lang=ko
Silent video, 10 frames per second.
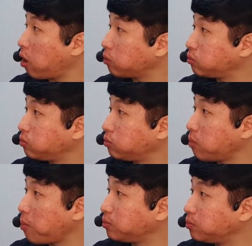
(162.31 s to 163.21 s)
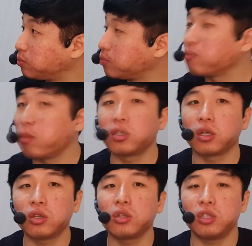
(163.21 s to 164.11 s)
천지 차이. 응, 음, 맞아.
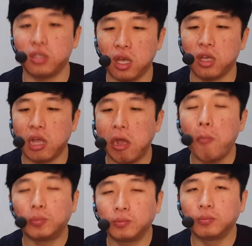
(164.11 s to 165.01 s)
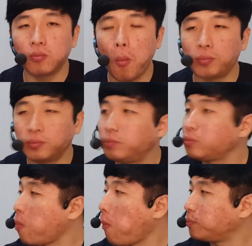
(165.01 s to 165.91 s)
천지 차이. 하늘
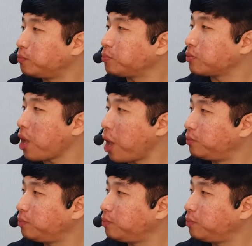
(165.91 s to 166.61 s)
천 땅지.